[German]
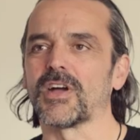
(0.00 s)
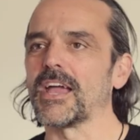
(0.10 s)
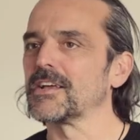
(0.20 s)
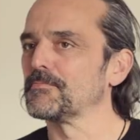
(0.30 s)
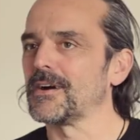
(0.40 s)

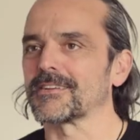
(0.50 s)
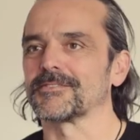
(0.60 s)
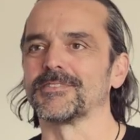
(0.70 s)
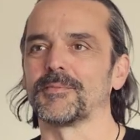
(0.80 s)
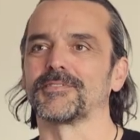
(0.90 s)

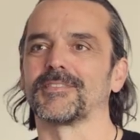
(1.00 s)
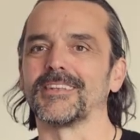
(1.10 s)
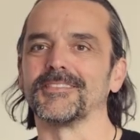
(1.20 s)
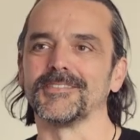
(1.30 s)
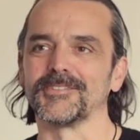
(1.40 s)
eingepackt und habe es
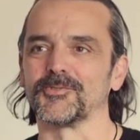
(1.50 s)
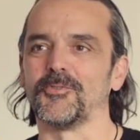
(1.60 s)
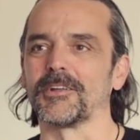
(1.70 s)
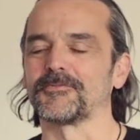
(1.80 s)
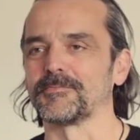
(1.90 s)
an einen sicheren
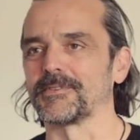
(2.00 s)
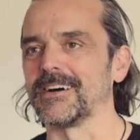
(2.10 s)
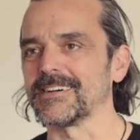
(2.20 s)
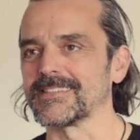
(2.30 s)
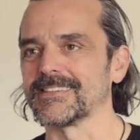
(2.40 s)
Ort
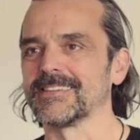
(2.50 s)
verbracht.